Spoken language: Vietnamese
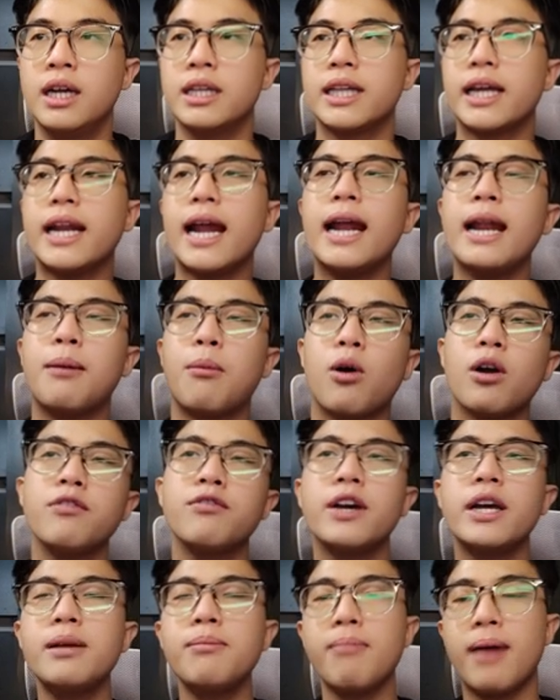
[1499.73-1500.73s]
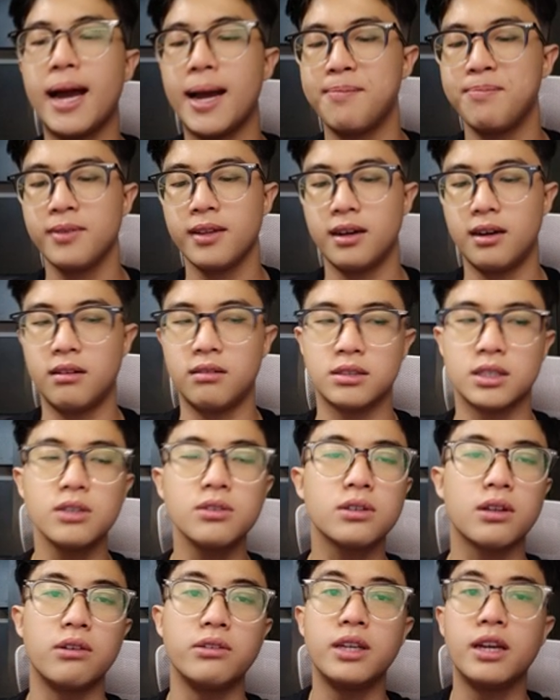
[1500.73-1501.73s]
thì đây là một cái ví mà ờ, tương
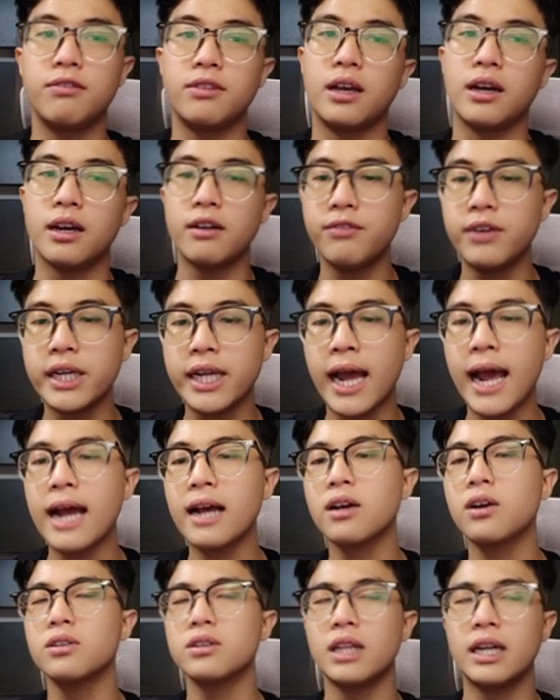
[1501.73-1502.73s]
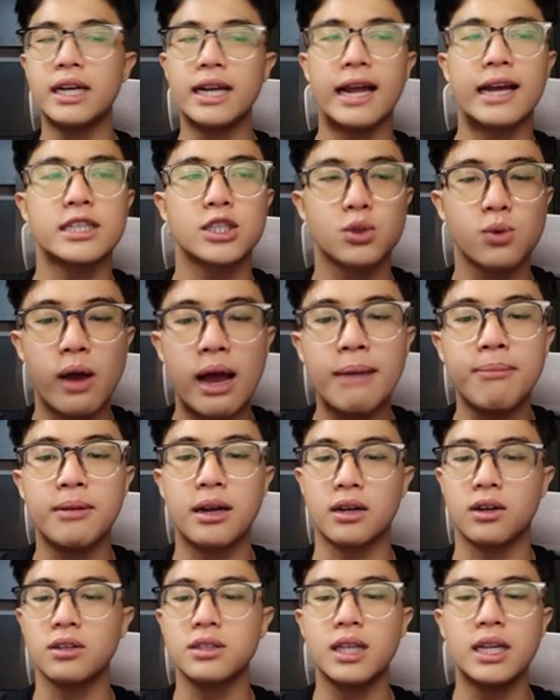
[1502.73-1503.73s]
tự như những cái ví khác có tính năng swap này,
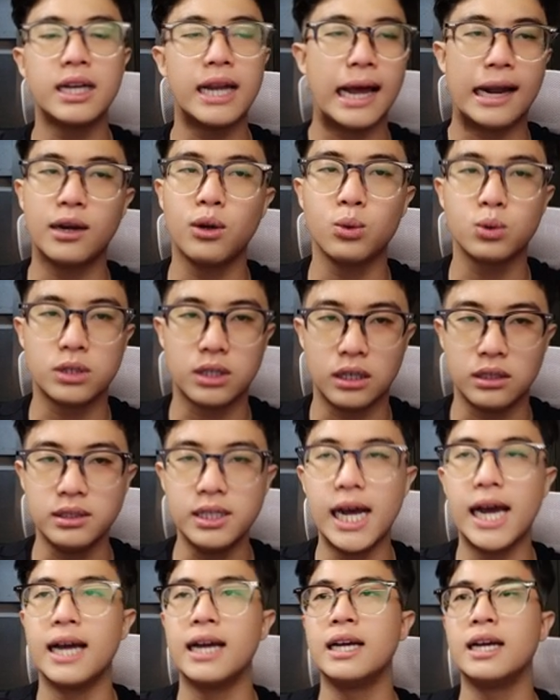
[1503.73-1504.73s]
có tính năng lưu trữ nè,